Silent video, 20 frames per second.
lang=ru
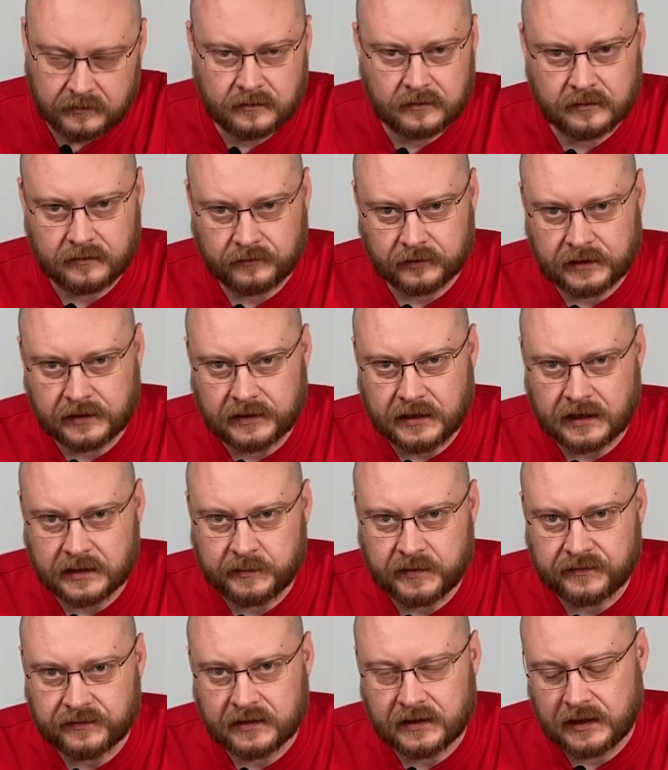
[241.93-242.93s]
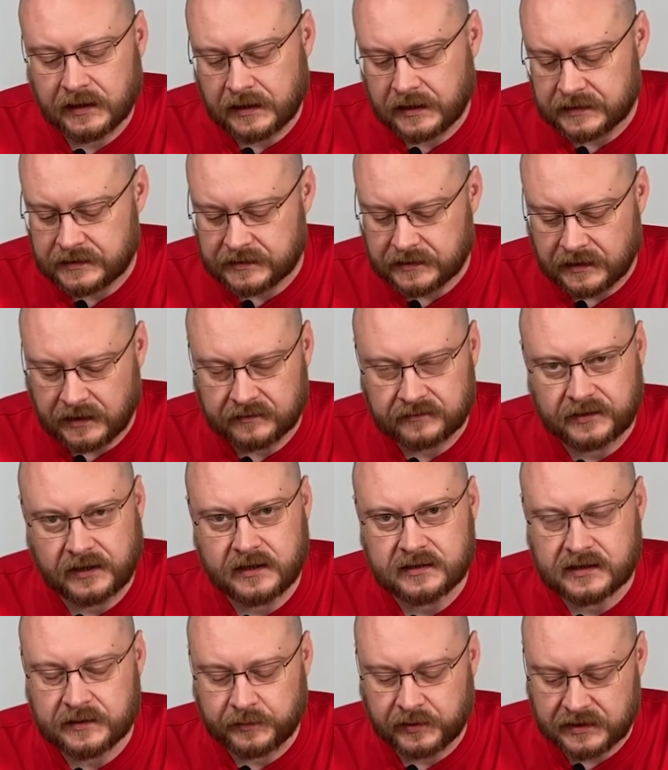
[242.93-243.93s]
а, вот этой отбивки для косы,
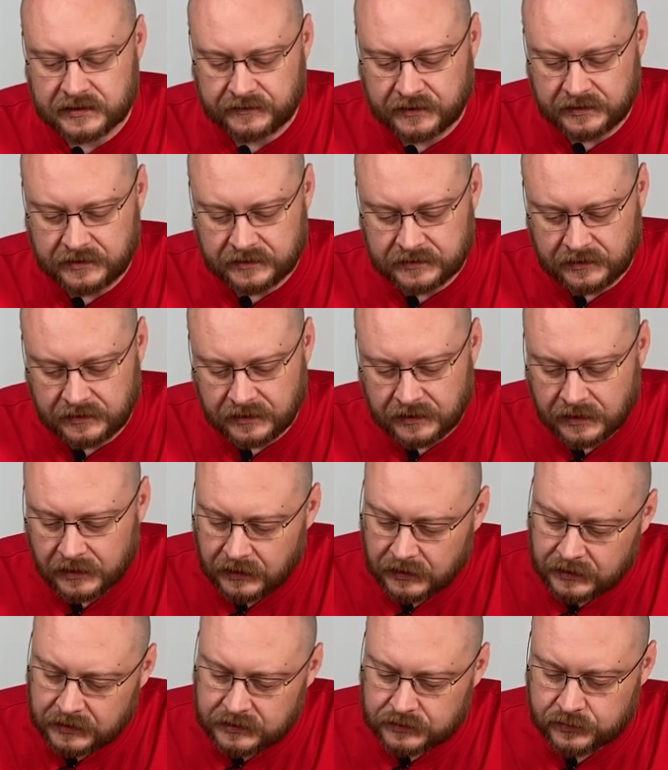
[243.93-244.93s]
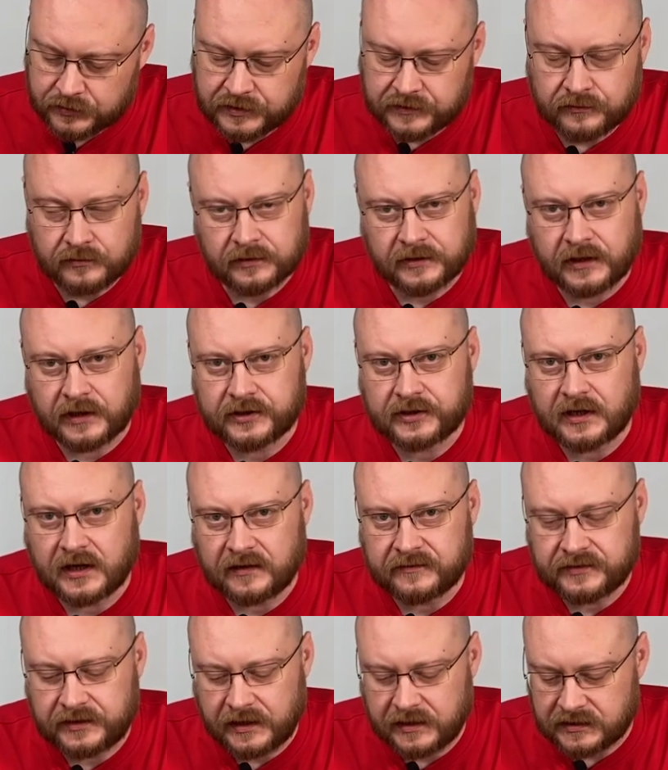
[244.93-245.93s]
австрийский производитель. Существует также
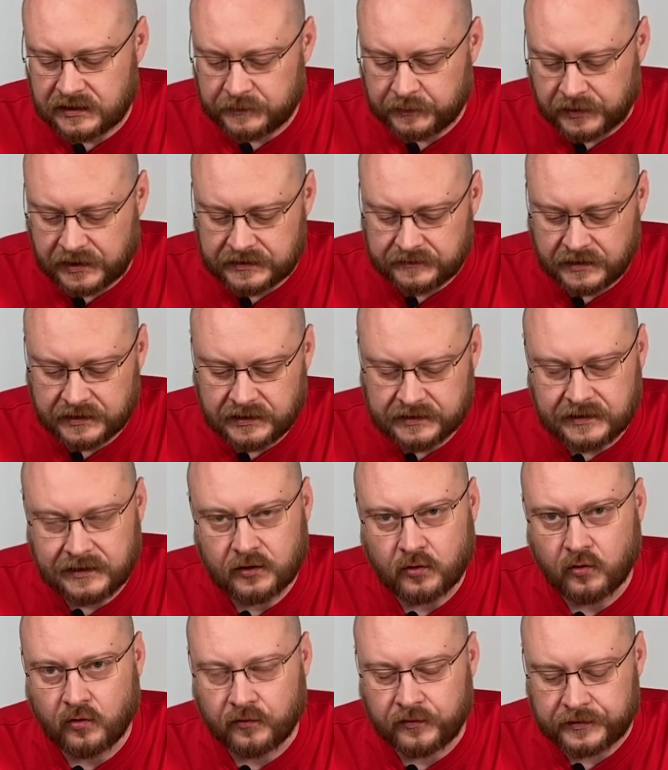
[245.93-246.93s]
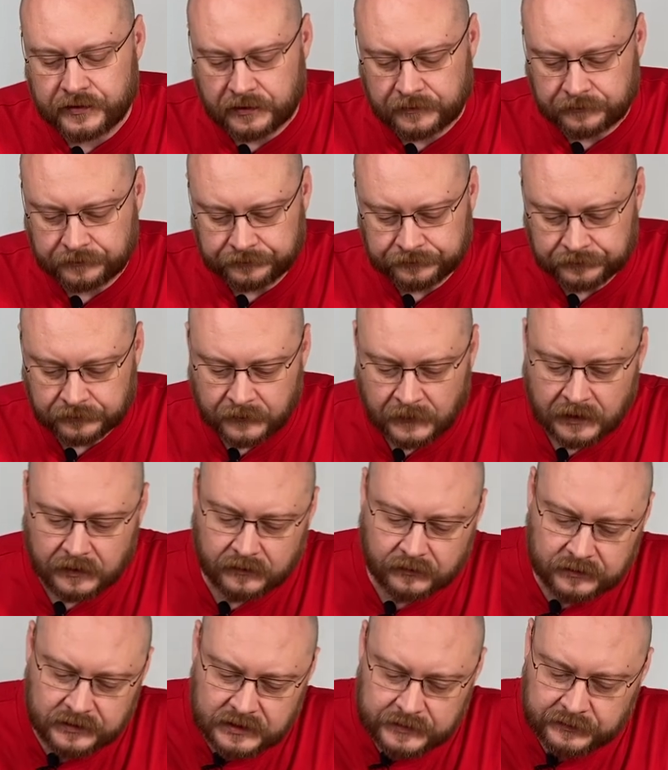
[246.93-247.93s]
австрийский производитель Офнер.
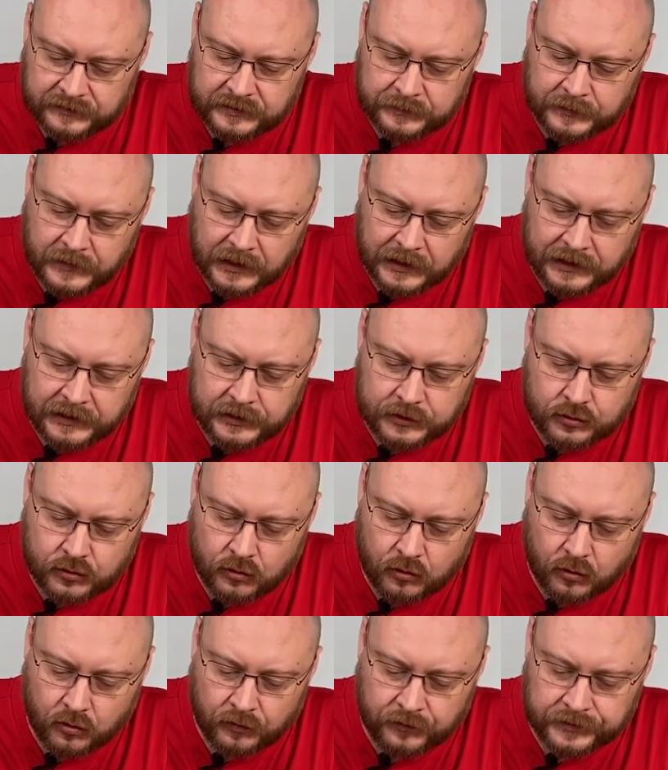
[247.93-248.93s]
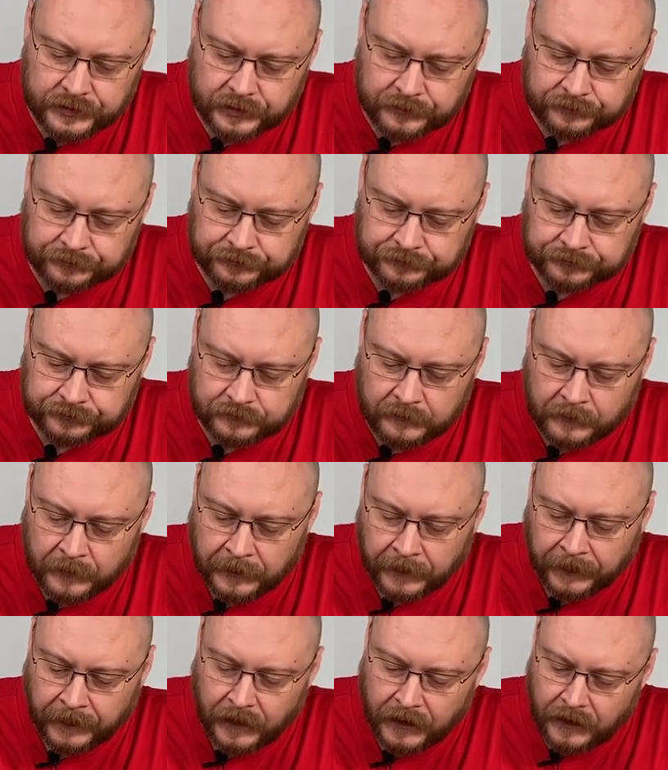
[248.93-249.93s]
Вот здесь мы видим наклеечку Офнер.
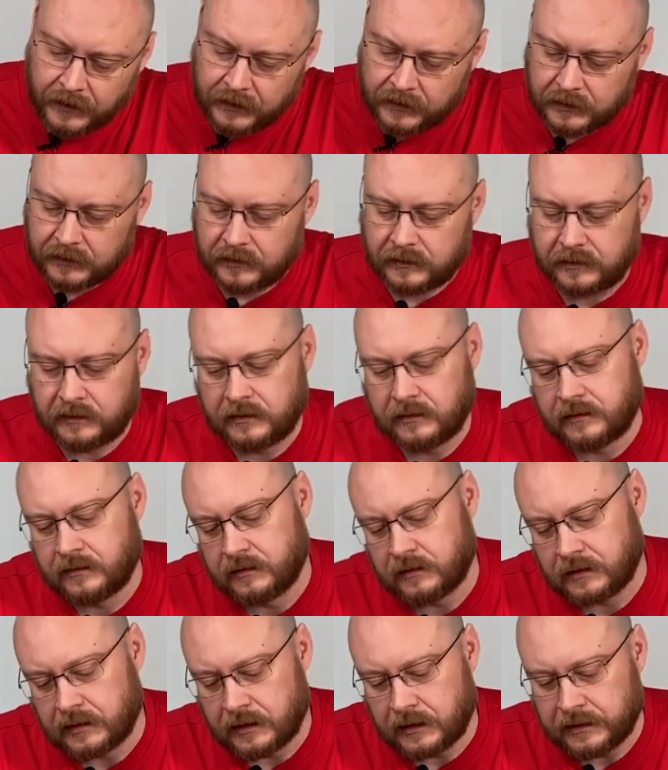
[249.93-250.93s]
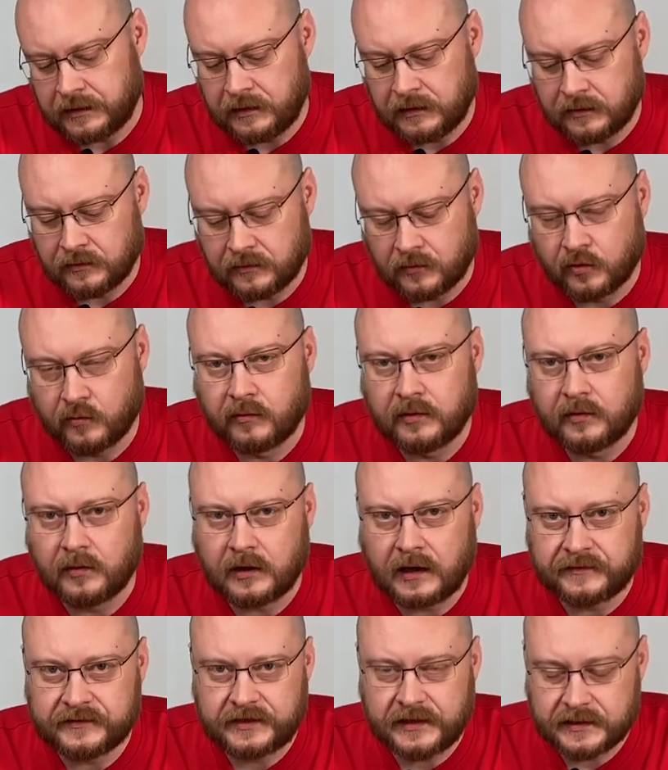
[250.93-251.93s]
А, они оба
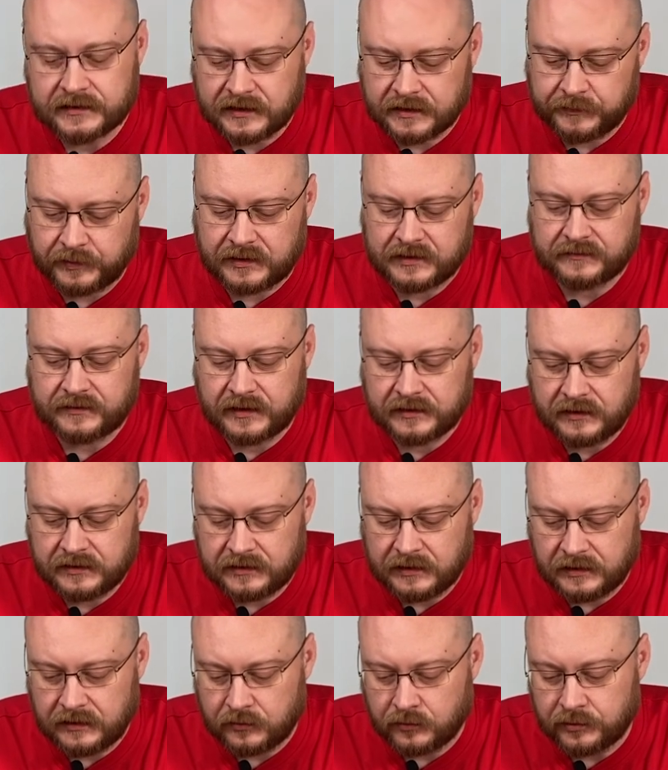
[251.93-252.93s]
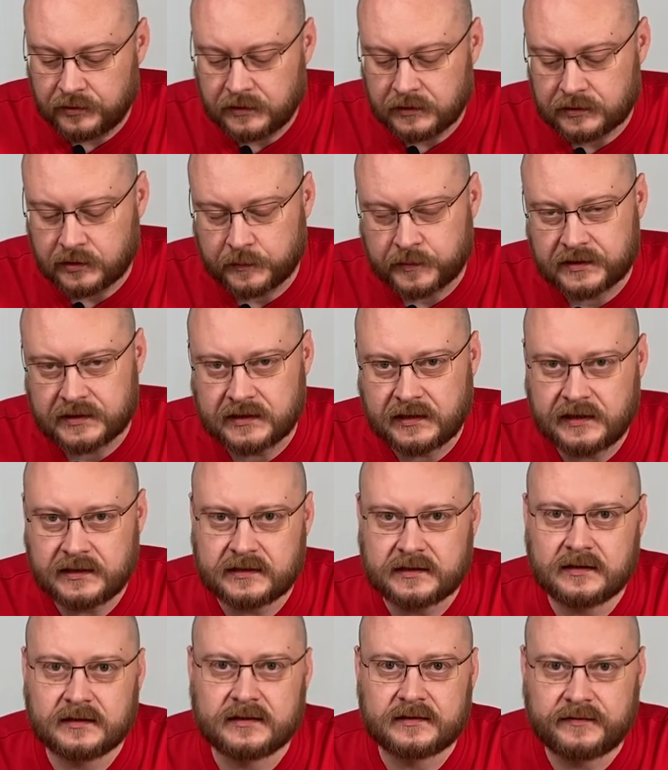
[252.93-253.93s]
австрийских производителя, у них, собственно,
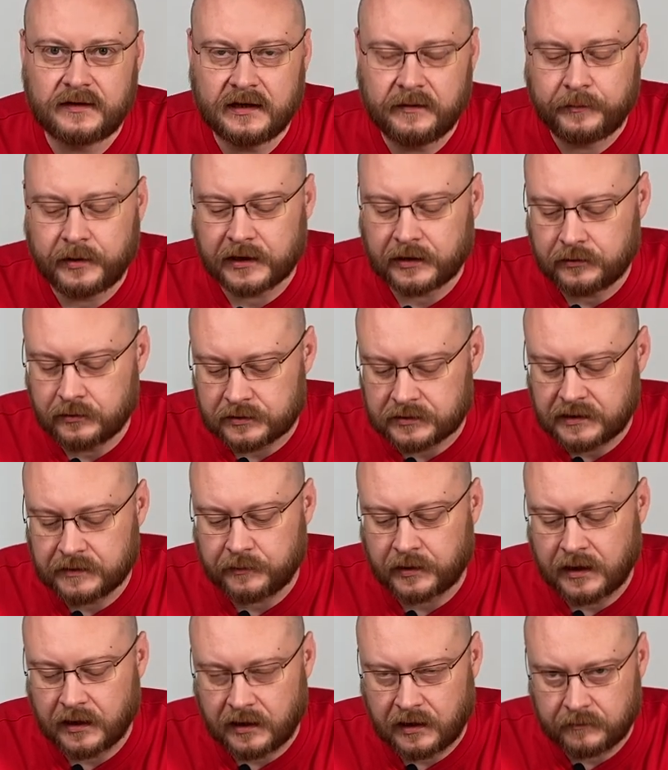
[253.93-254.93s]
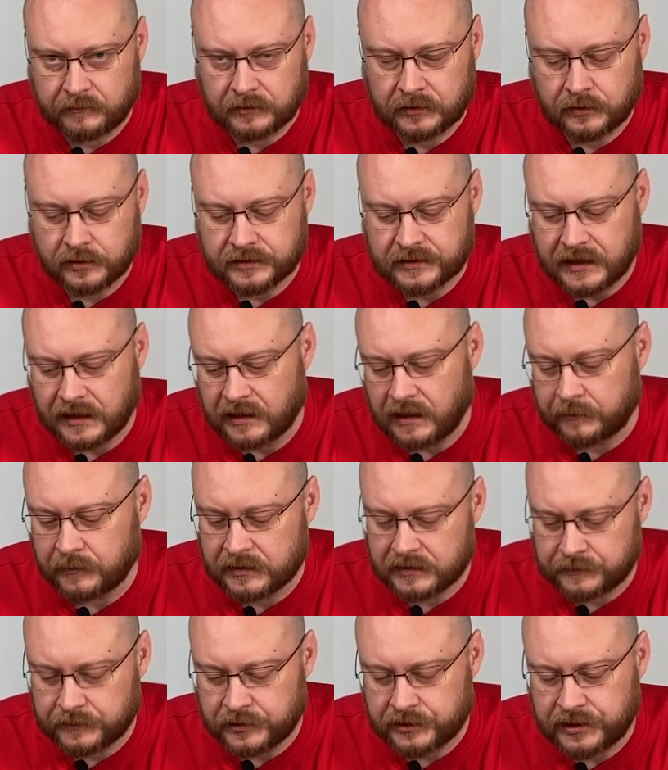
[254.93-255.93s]
есть своя партнерская программа. То есть, когда мы
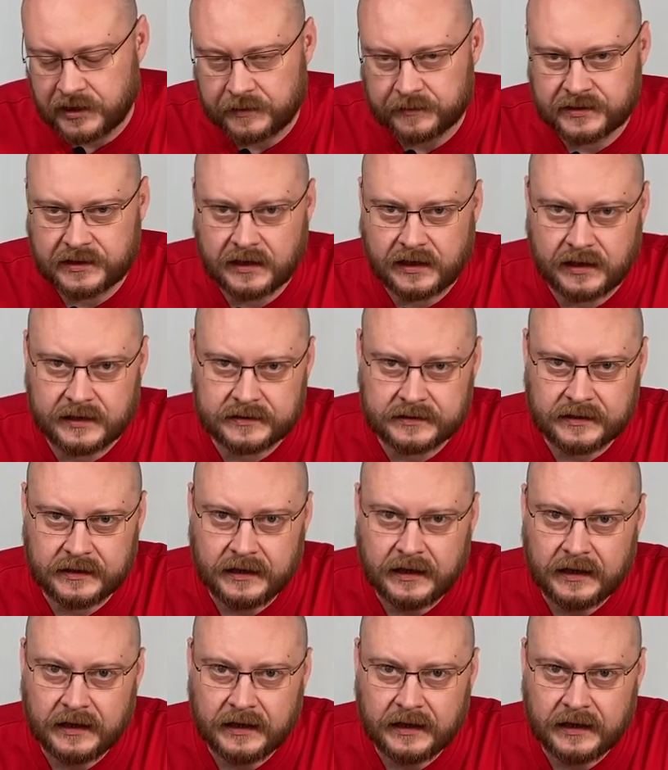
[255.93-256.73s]
размещаем заказ